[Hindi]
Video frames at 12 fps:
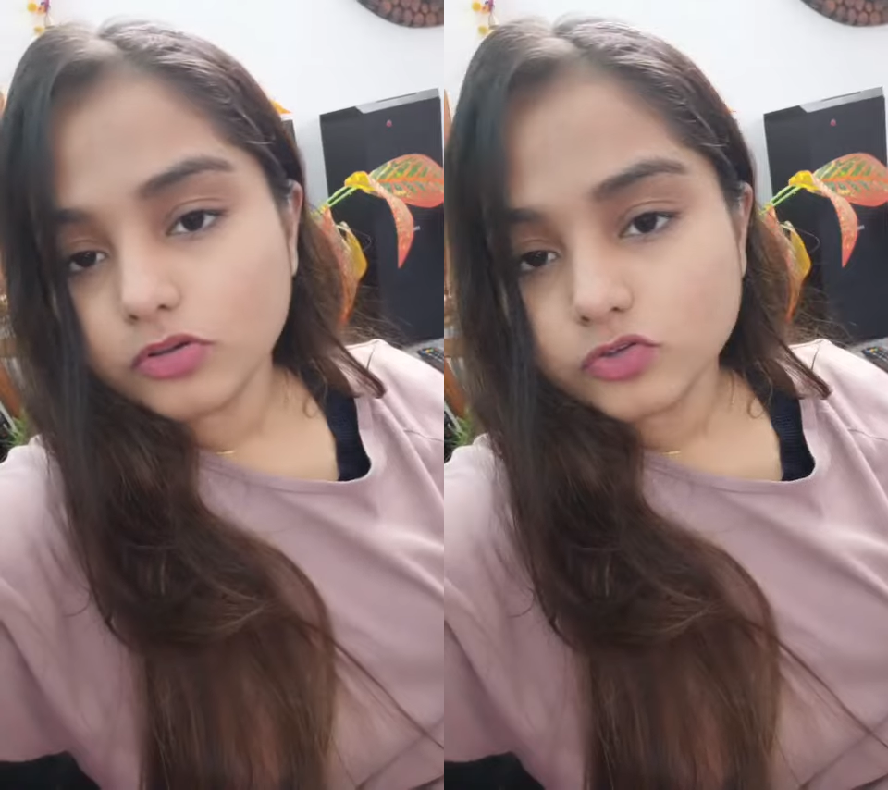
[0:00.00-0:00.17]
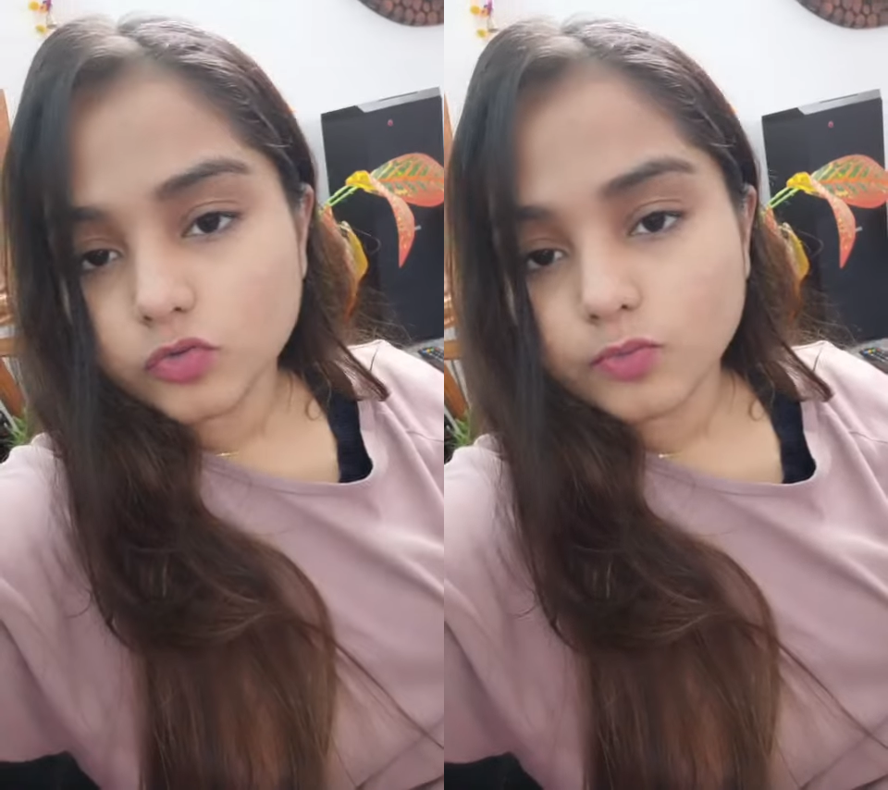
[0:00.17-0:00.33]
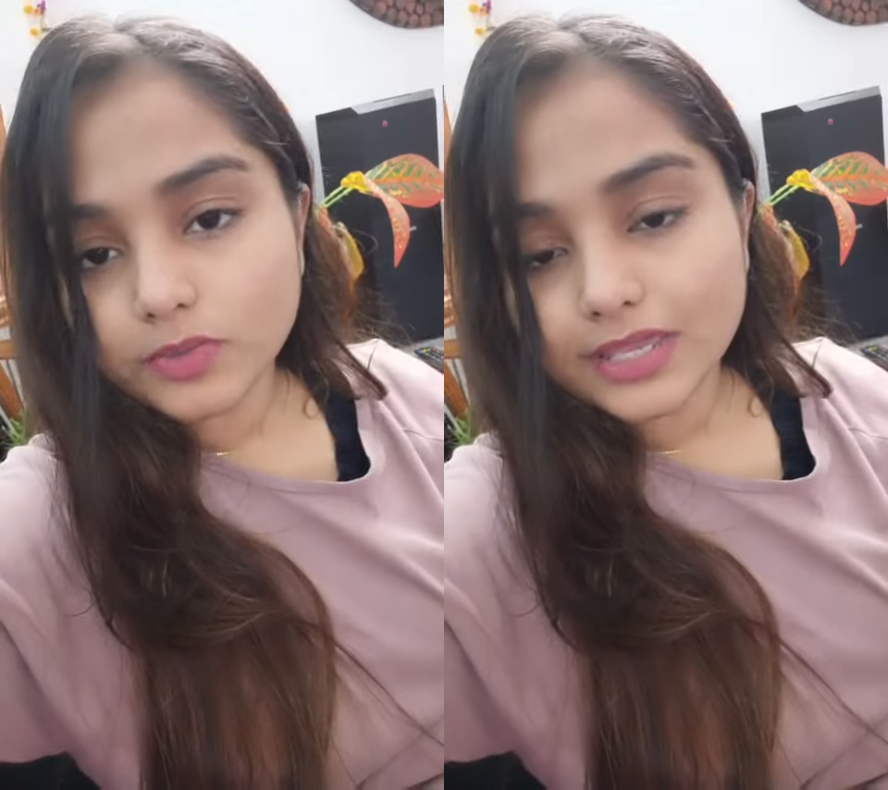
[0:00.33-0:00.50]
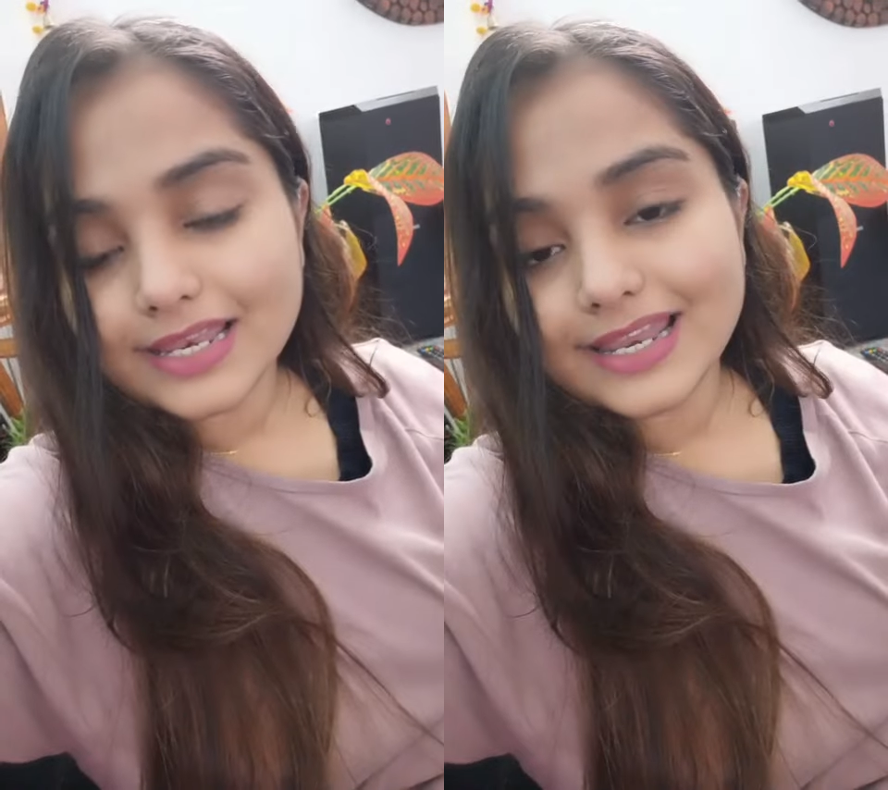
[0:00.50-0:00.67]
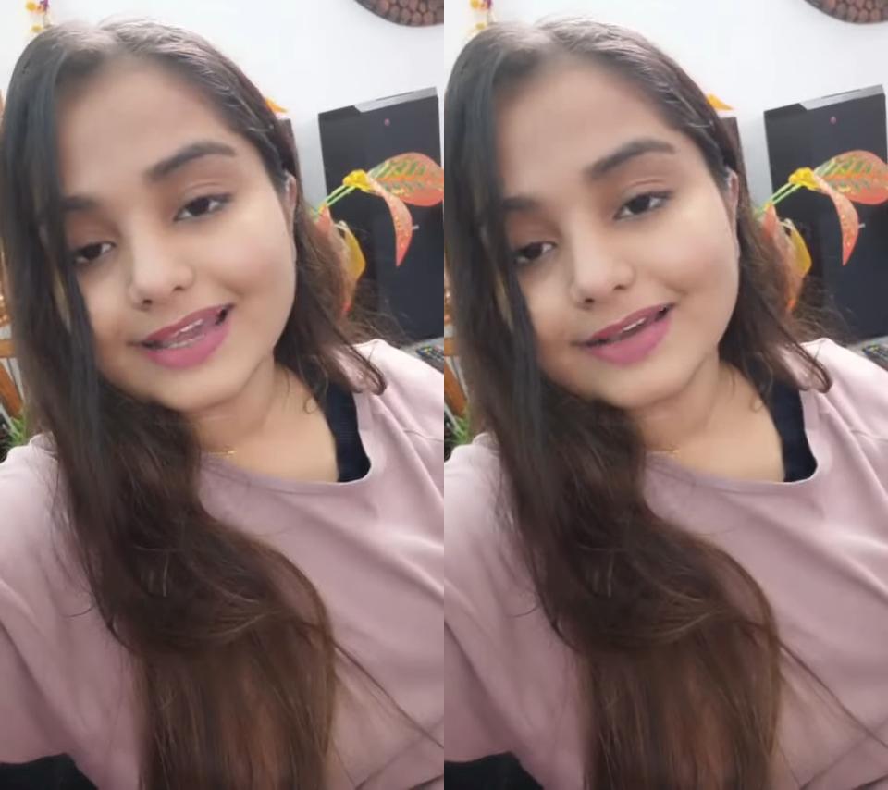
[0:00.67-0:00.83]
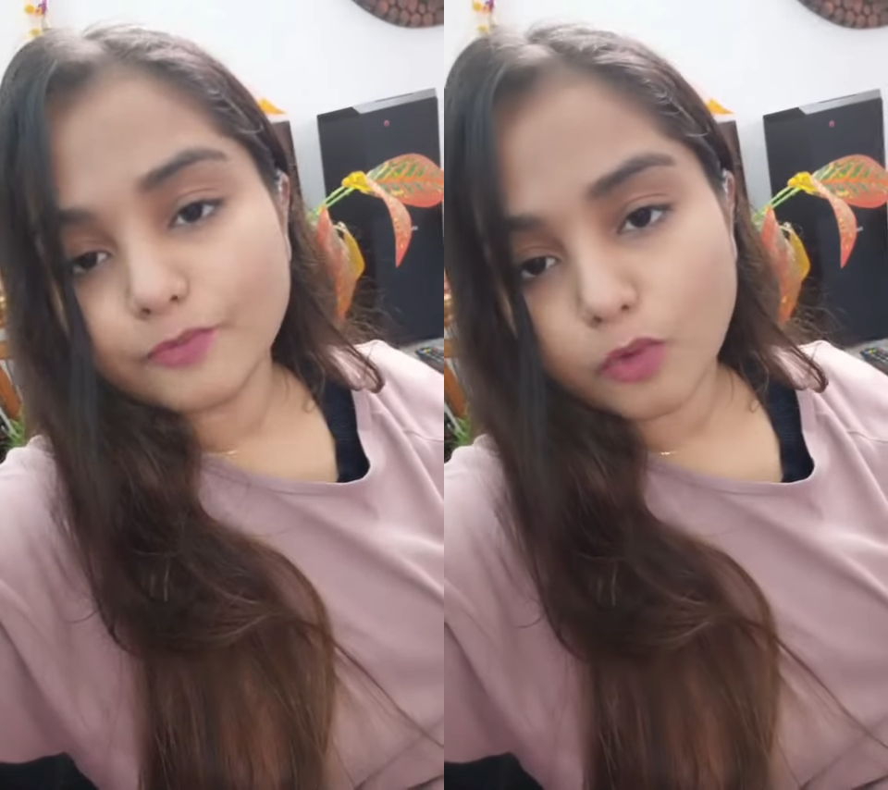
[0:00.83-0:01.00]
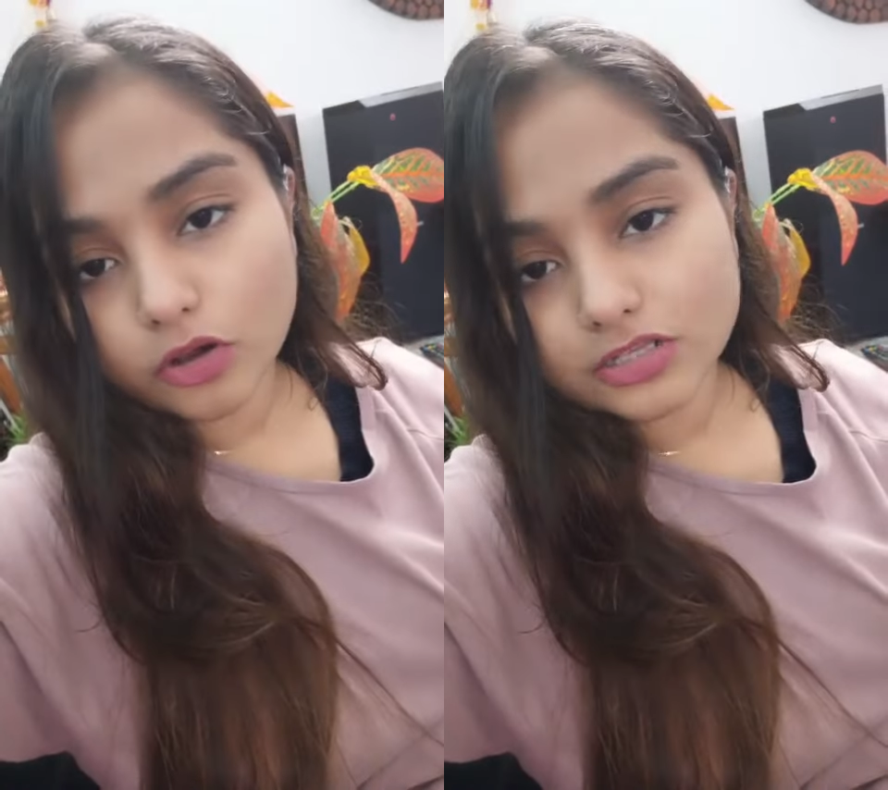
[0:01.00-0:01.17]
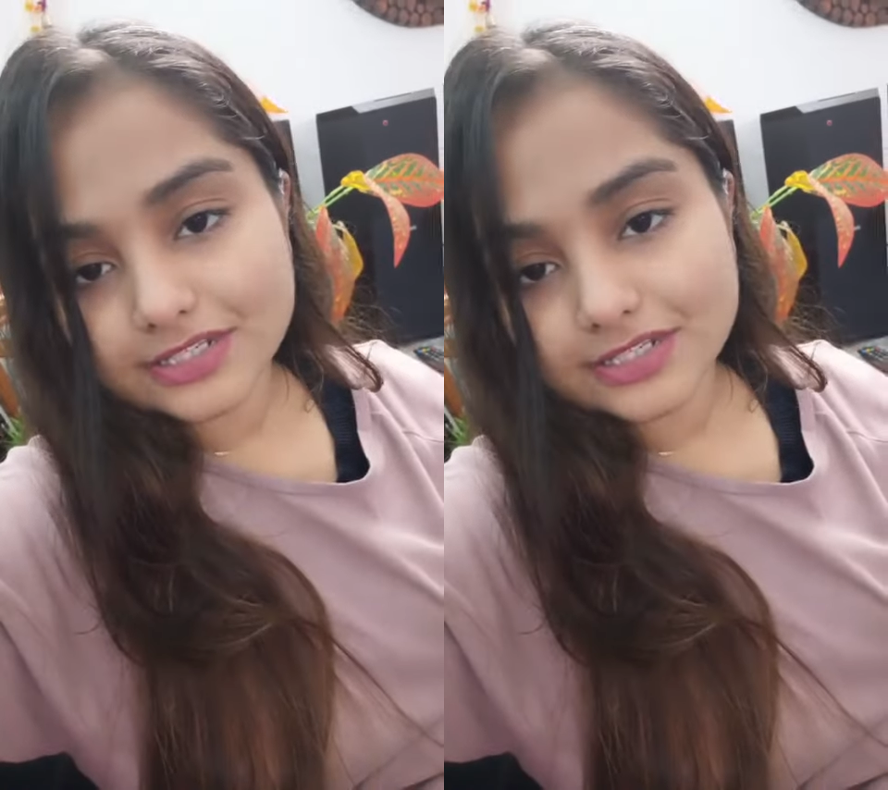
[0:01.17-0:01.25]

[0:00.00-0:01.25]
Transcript: जूम की लिंक पहुंच